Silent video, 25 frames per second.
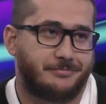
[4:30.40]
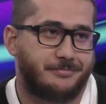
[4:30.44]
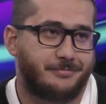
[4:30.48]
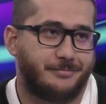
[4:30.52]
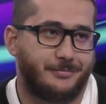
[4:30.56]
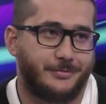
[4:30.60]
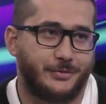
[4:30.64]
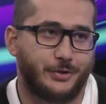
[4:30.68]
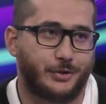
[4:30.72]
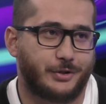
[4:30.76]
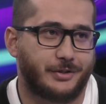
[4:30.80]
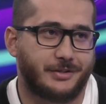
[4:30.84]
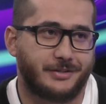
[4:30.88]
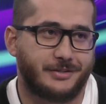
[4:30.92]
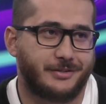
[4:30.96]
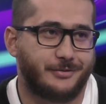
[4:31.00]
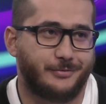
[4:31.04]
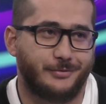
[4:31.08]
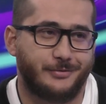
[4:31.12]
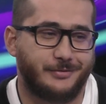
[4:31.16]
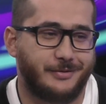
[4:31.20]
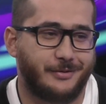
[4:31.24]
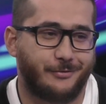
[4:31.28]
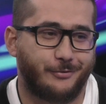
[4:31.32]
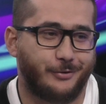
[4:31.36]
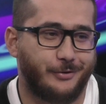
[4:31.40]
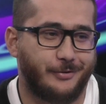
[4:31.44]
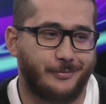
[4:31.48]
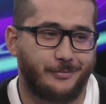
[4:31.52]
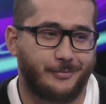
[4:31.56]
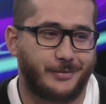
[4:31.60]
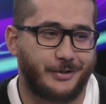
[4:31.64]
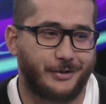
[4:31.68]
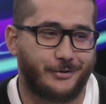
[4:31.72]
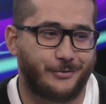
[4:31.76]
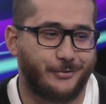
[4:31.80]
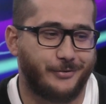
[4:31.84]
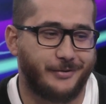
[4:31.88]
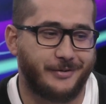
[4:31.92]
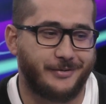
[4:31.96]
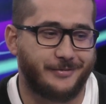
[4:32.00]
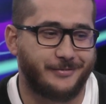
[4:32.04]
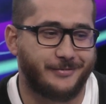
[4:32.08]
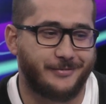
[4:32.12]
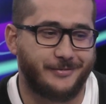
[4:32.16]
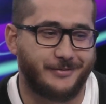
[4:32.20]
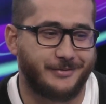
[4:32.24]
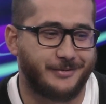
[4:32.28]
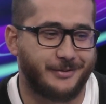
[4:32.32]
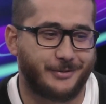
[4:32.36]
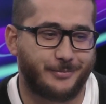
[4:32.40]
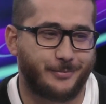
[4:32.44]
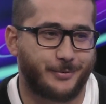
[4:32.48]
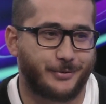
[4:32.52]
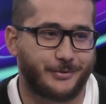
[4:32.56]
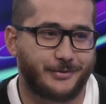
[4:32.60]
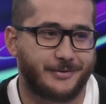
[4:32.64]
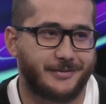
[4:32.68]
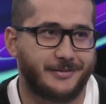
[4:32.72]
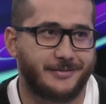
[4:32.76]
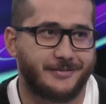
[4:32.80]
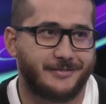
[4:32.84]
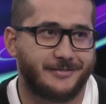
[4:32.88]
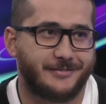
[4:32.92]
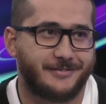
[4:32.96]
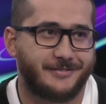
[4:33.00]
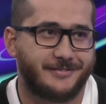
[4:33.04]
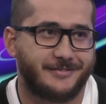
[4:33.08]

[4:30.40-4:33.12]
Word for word: Мне кажется, довольно прикольный вид спорта.